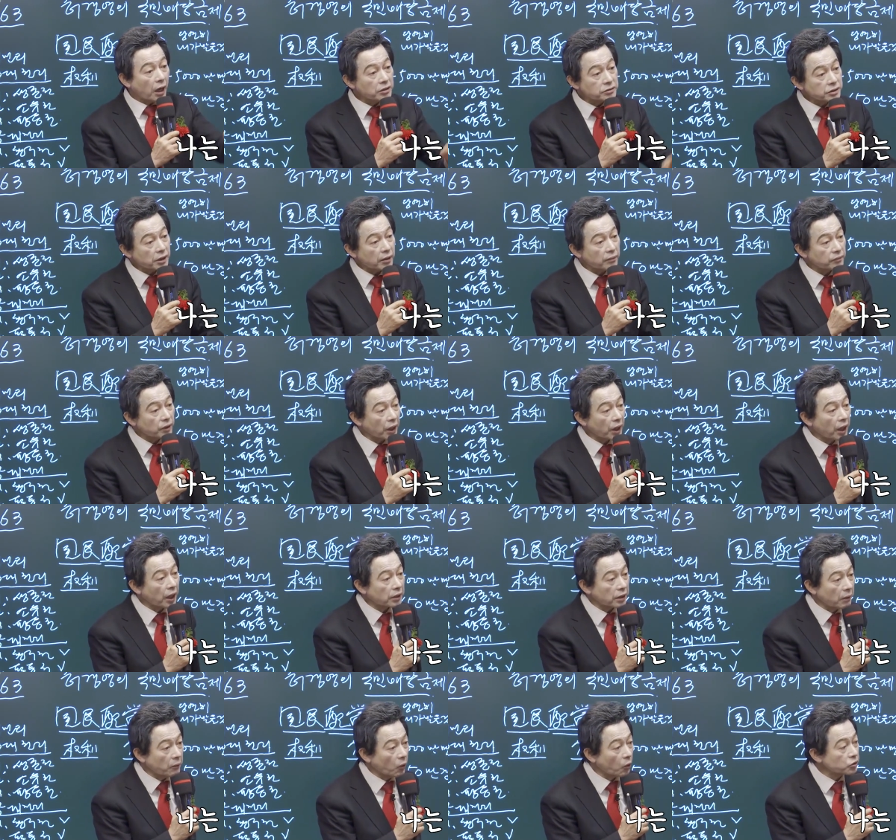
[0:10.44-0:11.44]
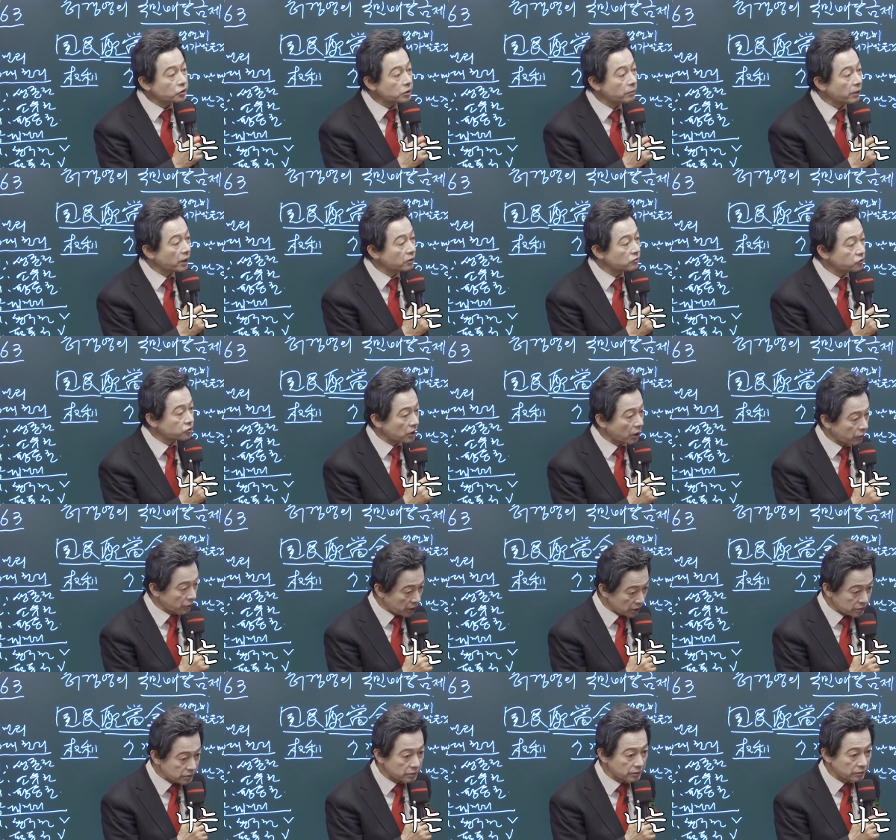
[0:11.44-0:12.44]
한 사람당 애 낳으면 5천만 원 주자고
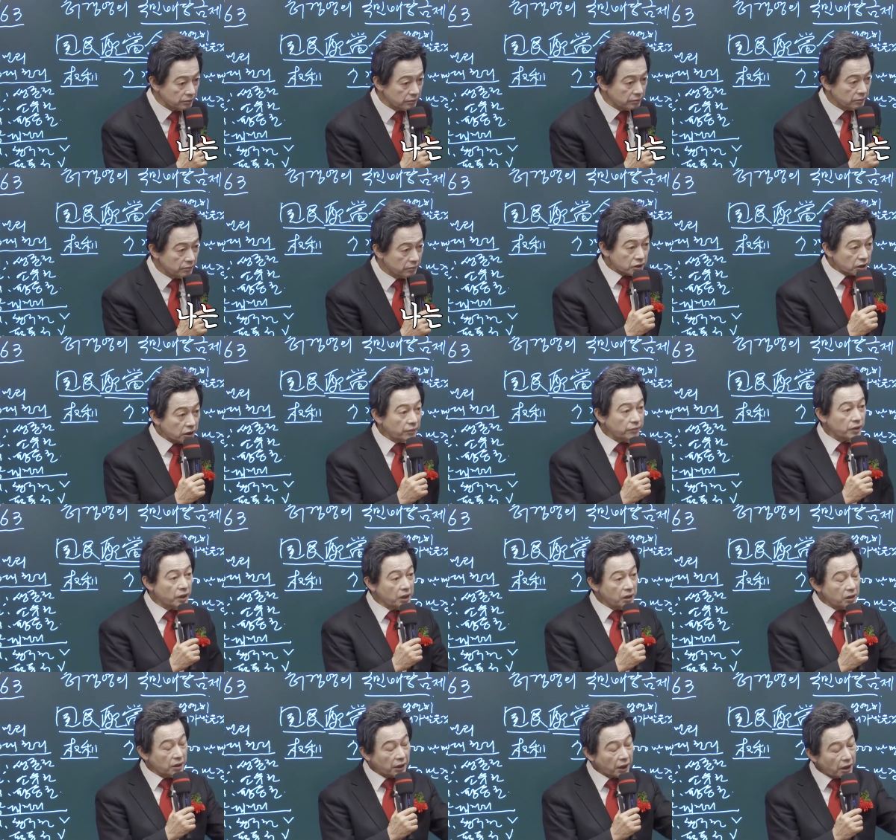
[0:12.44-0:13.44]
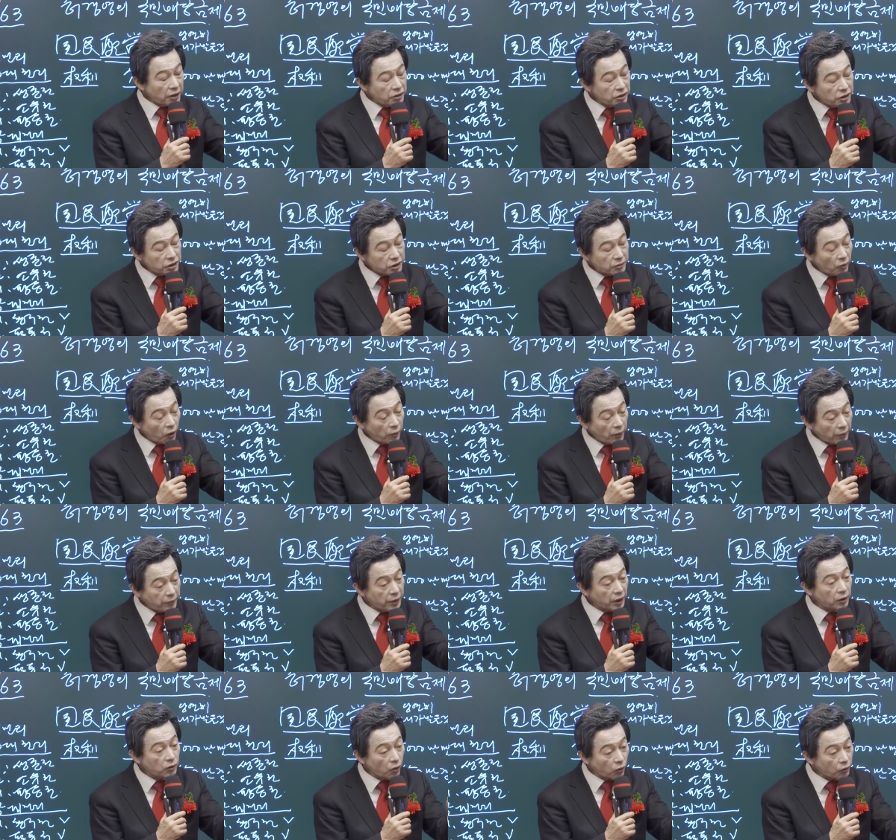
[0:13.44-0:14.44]
그랬어. 지금 1년에 25만
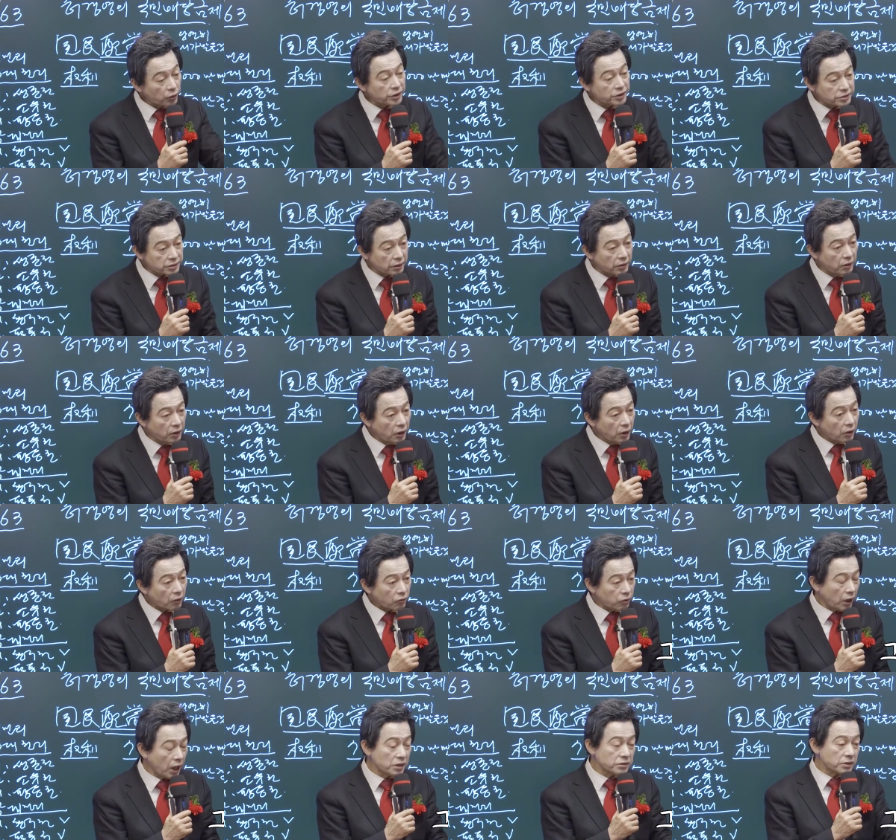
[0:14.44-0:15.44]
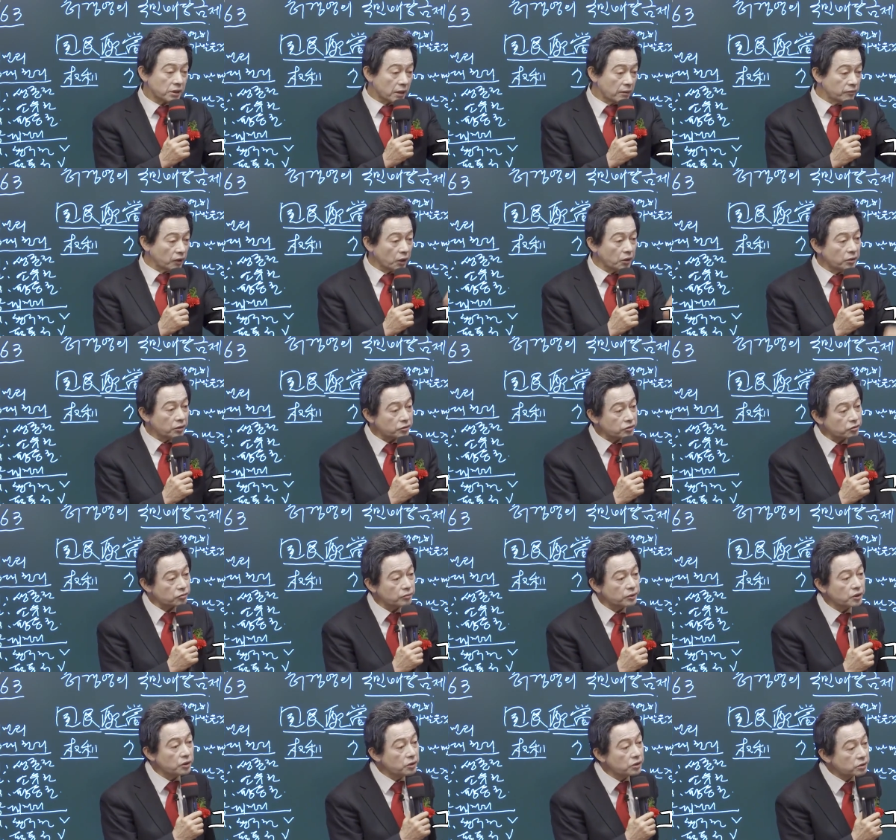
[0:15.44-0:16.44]
명을 놓고 있어. 그거 한 사람당 1억씩
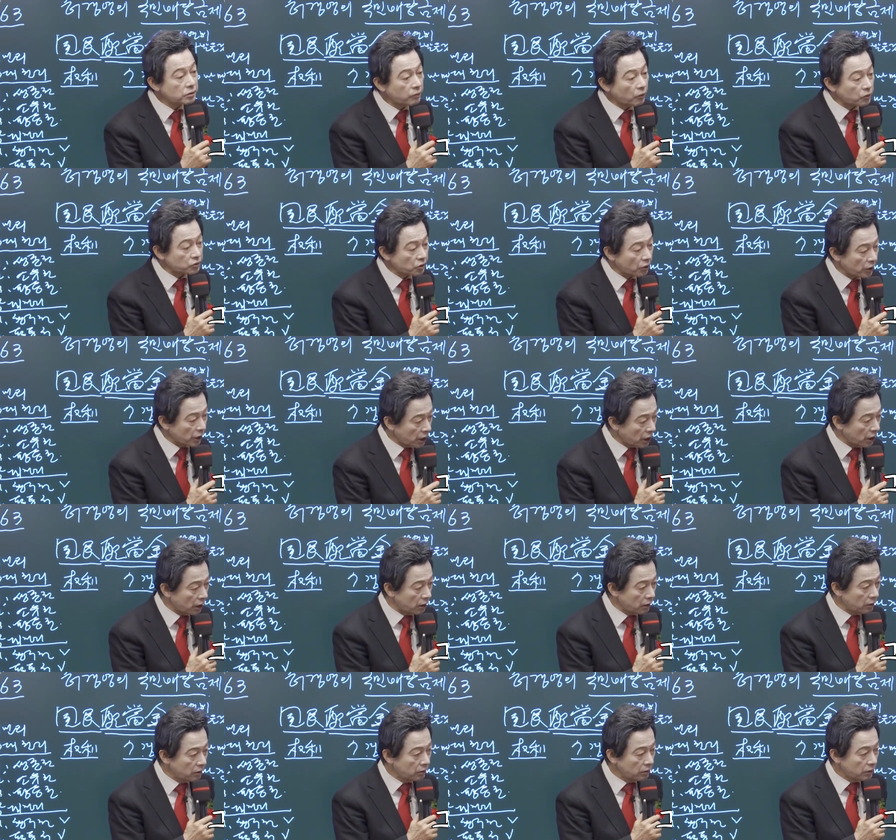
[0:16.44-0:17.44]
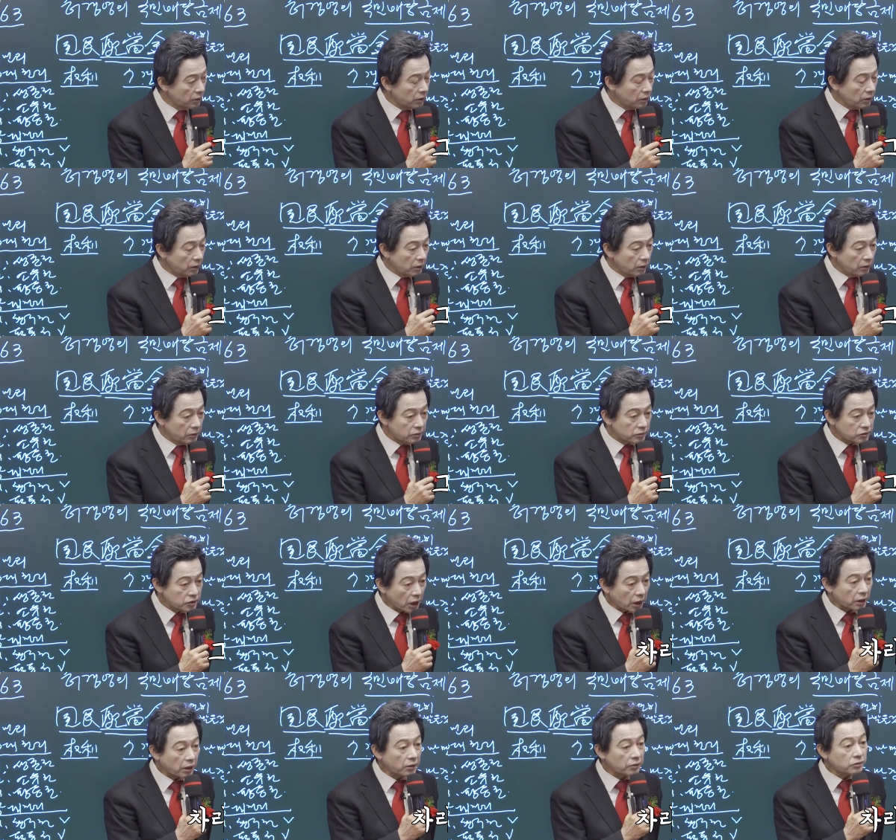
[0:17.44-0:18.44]
주면 25조야.
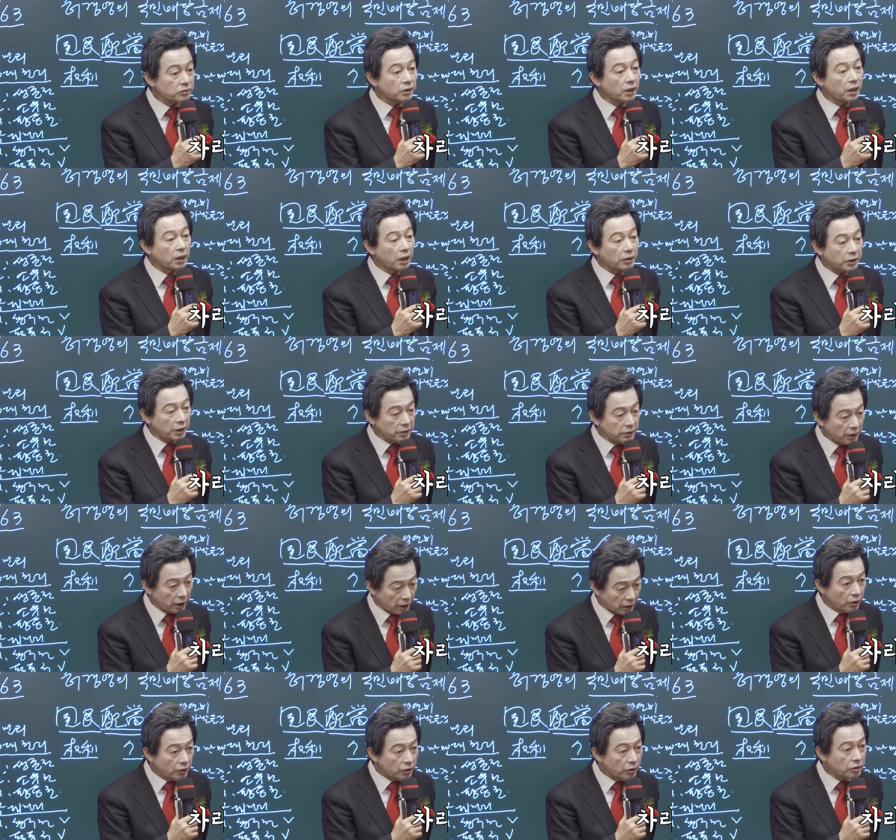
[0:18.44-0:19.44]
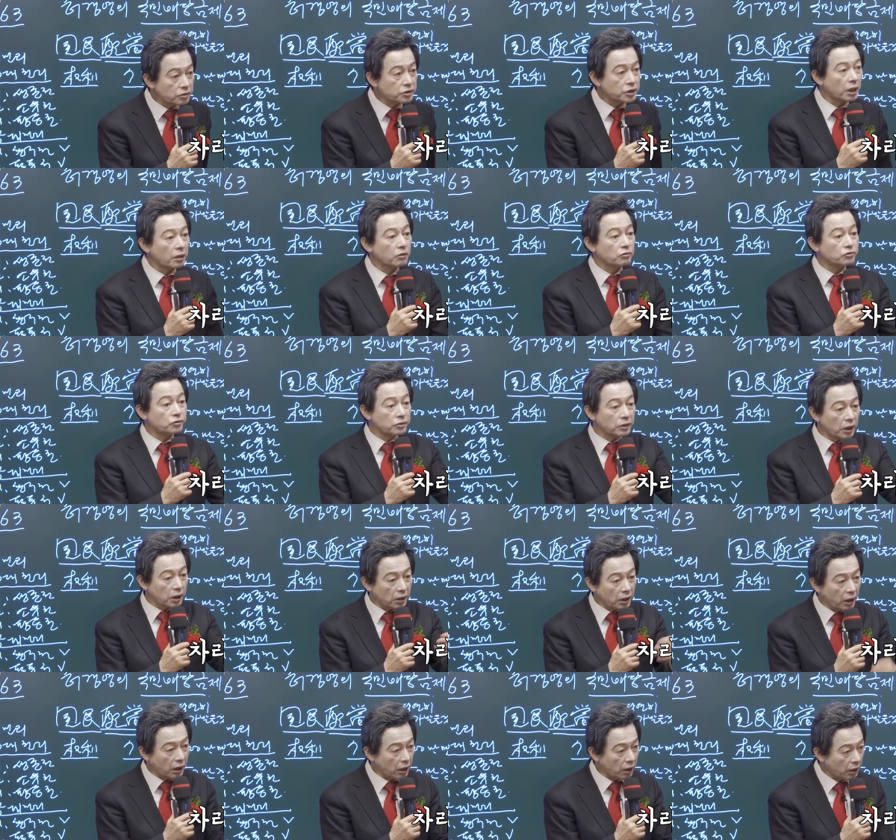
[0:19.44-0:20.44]
차라리 그게 낫겠네. 현찰로 주는 게
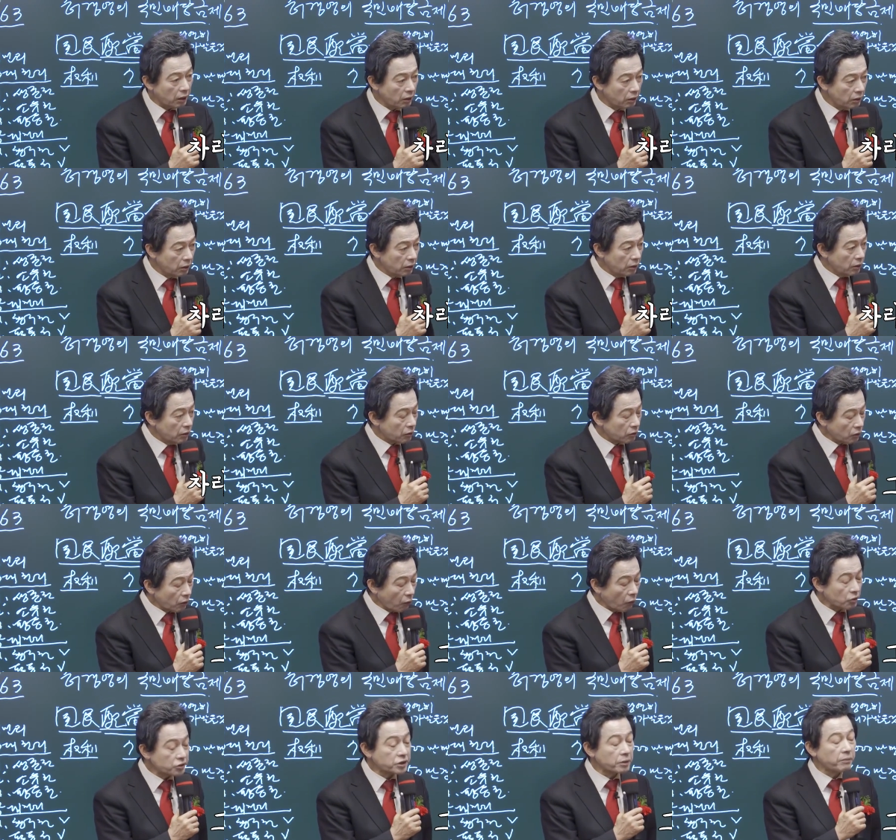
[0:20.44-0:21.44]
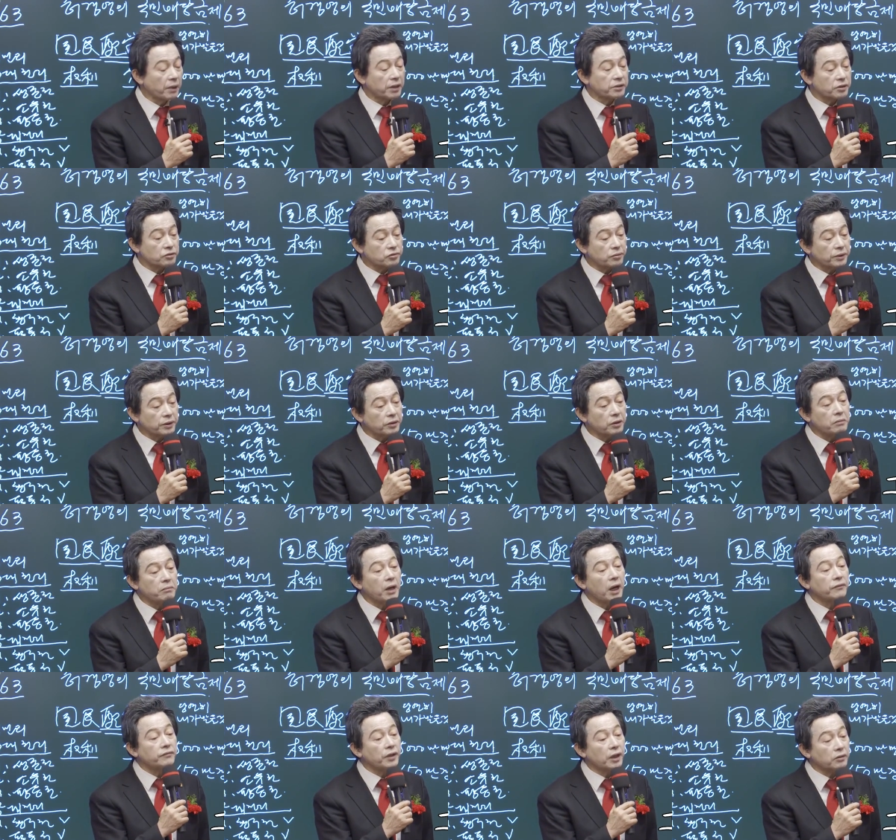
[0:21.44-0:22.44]
나아. 그럼 5천만 원씩 주면
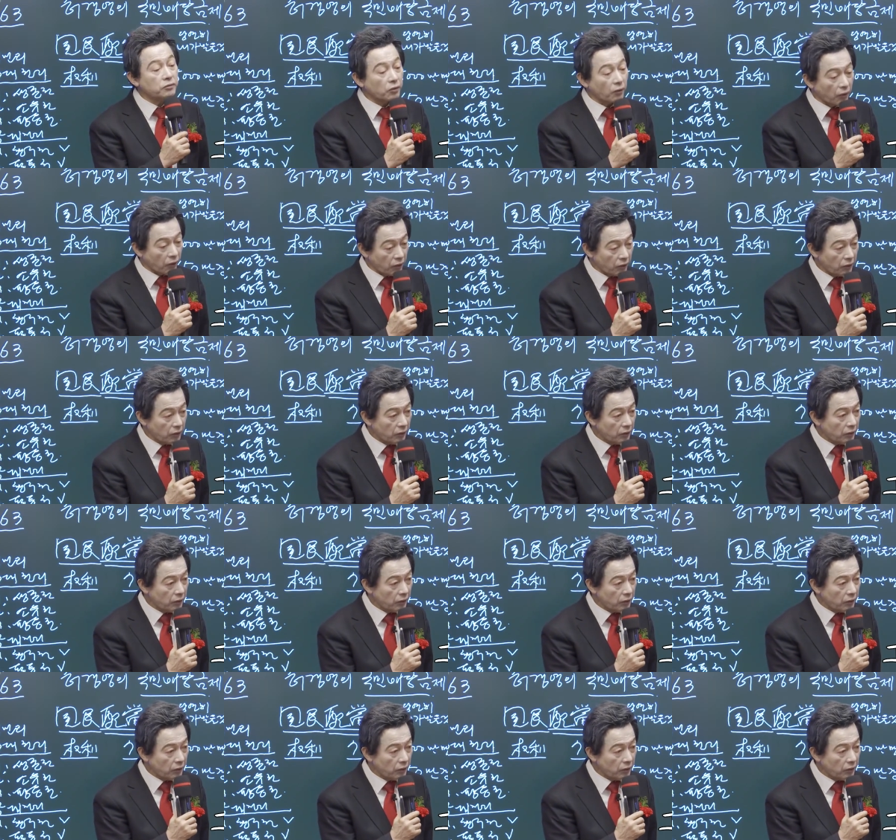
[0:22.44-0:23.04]
얼마 안 돼 또.